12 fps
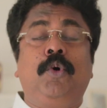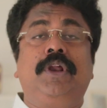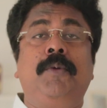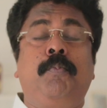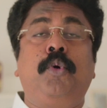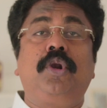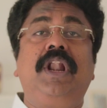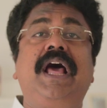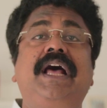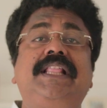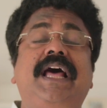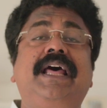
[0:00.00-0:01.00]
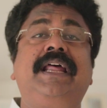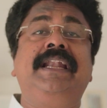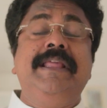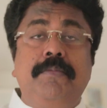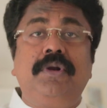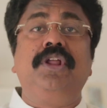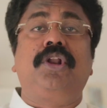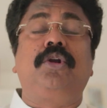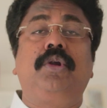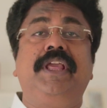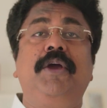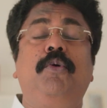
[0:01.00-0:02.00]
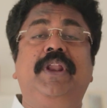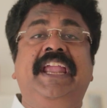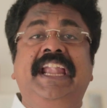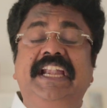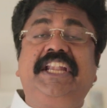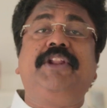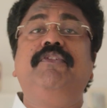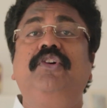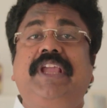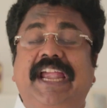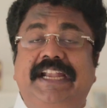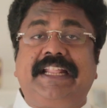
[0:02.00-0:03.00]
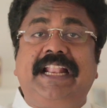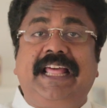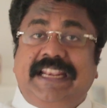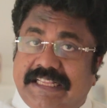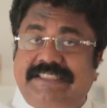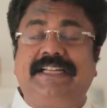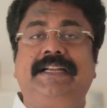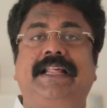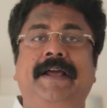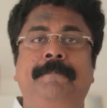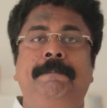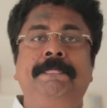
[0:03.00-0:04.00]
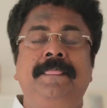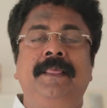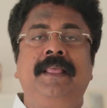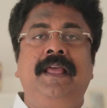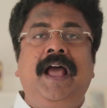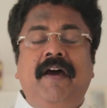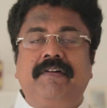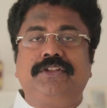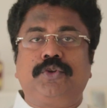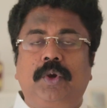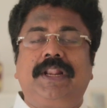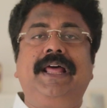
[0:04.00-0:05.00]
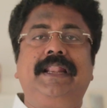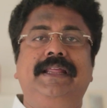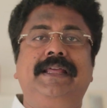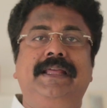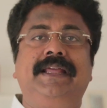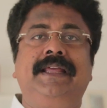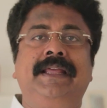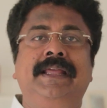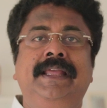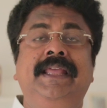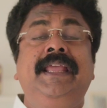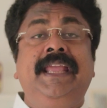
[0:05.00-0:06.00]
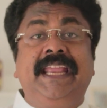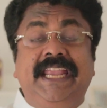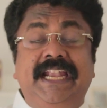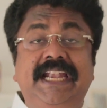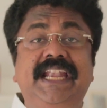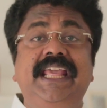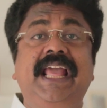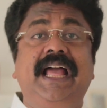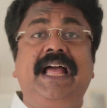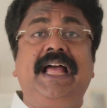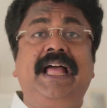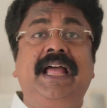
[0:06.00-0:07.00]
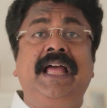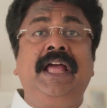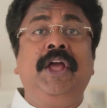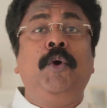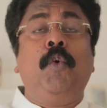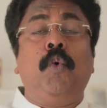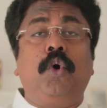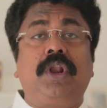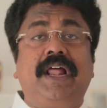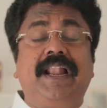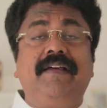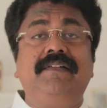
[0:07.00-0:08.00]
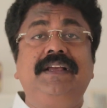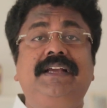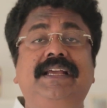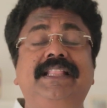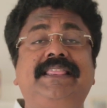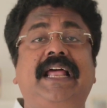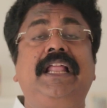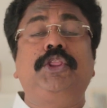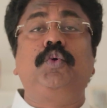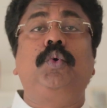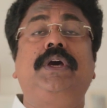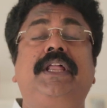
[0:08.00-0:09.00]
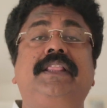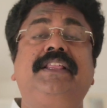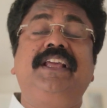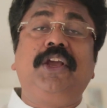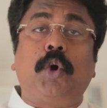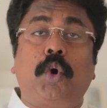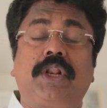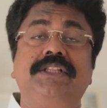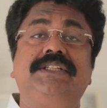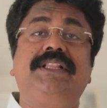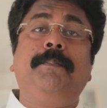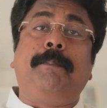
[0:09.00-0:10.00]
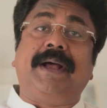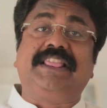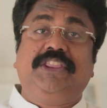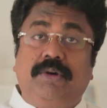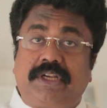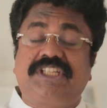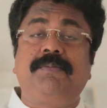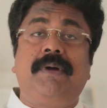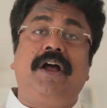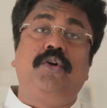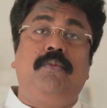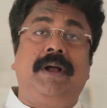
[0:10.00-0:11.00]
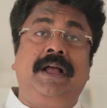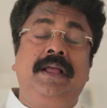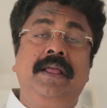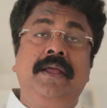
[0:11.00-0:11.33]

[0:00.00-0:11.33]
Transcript: ஒரு பொருளாதார நிபுணருடைய ஒரு இன்டர்வியூ கேட்டேன்னா ரீசண்டாக அவர் சொல்கிறாரு இந்தியா ஓரளவுக்கு தலை தூக்கிறதுக்கு குறைஞ்சது பத்து வருஷம் ஆகுமா